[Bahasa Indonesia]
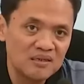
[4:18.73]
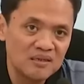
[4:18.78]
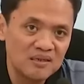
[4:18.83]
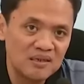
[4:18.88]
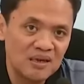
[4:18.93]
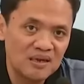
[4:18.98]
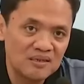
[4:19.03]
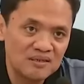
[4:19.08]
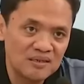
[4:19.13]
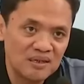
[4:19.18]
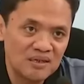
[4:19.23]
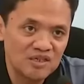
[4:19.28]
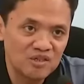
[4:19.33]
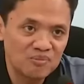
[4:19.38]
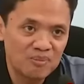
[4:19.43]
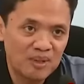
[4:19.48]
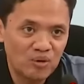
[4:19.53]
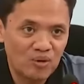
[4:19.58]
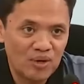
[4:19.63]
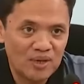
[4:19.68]
yang sangat
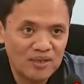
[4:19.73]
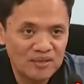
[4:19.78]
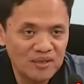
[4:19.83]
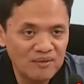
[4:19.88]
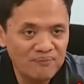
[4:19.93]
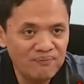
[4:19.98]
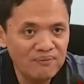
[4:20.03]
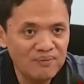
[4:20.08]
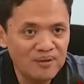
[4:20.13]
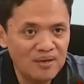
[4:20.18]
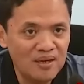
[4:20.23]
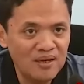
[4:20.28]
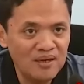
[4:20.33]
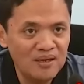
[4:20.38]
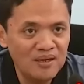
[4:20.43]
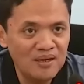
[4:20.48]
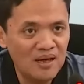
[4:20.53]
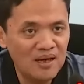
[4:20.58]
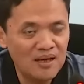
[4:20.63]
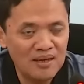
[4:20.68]
spekulatif ya
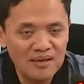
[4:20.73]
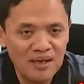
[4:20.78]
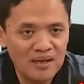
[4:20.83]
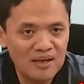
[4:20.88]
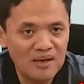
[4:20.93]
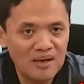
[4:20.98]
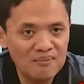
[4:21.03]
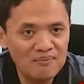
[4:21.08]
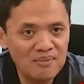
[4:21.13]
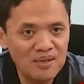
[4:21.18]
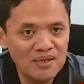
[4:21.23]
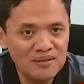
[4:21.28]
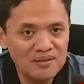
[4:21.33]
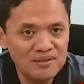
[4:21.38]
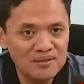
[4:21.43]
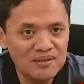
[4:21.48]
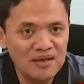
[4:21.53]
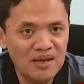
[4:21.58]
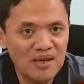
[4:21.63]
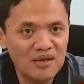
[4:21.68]
nggak yang lemah
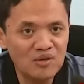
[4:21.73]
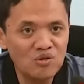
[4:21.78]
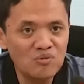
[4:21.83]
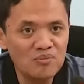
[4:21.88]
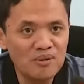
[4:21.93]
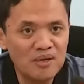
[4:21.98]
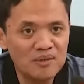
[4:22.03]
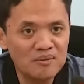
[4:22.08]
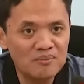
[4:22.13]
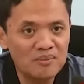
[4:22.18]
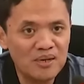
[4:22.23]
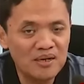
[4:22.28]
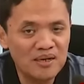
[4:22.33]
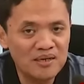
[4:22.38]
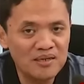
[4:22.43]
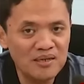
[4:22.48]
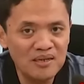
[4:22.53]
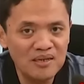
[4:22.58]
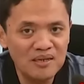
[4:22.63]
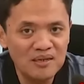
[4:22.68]
secara argumen
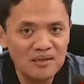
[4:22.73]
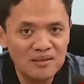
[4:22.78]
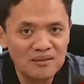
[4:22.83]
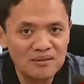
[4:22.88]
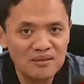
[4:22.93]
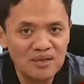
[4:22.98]
makanya